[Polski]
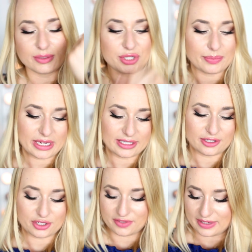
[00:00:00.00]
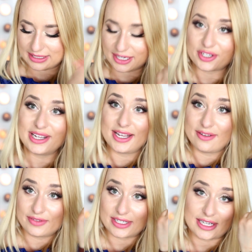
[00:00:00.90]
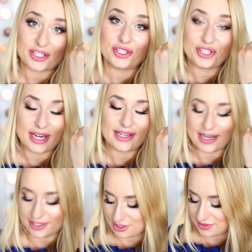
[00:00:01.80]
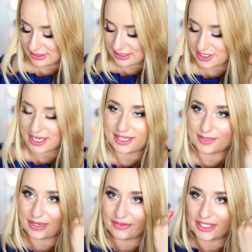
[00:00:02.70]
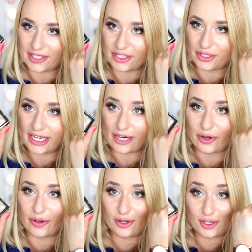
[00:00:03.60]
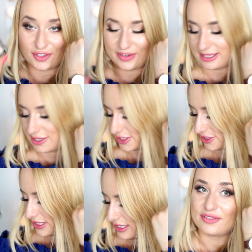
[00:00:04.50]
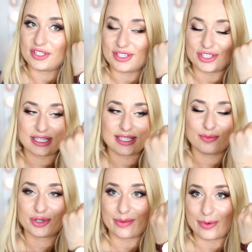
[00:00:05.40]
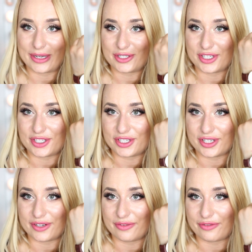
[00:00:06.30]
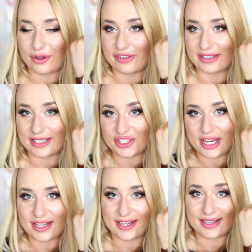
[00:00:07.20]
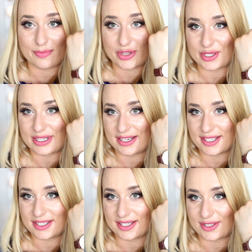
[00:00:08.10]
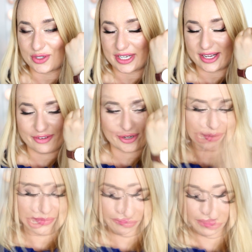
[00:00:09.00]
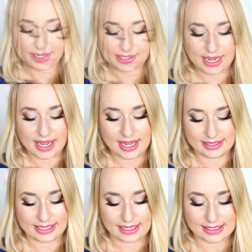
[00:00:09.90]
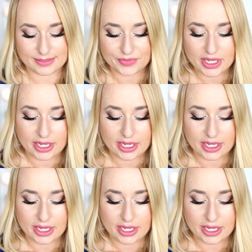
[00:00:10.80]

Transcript: Przepiękny rozświetlacz, w zasadzie cień, a nie rozświetlacz, ale sprawdza się też jako rozświetlacz. Także widzicie, czasem można popatrzeć e, w oferty cieni i tam też znaleźć e, coś ciekawego. Marka Essence.